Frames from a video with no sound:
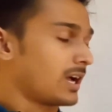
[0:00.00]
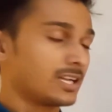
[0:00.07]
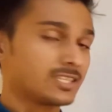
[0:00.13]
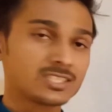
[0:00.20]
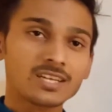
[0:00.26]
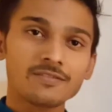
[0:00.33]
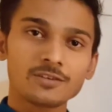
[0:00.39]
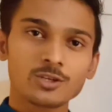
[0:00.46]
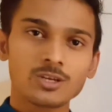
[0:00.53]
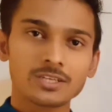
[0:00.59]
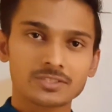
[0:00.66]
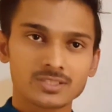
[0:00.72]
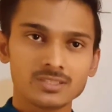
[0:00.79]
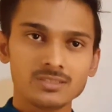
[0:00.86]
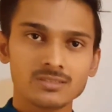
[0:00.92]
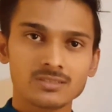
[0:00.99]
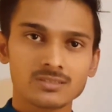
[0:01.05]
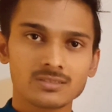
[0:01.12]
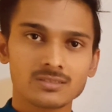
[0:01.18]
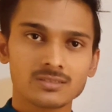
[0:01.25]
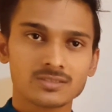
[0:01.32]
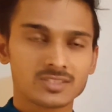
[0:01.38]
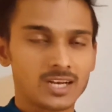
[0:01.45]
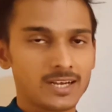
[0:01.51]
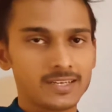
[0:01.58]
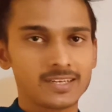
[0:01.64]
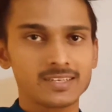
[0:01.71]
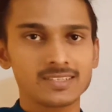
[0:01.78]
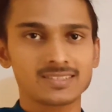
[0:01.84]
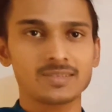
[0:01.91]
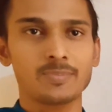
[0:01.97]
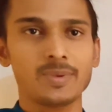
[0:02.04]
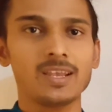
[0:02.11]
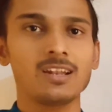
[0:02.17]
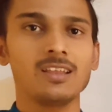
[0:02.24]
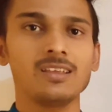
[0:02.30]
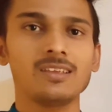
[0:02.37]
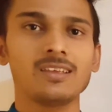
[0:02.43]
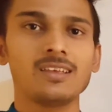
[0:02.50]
आज का वीडियो लेक्चर स्टार्ट करने से पहले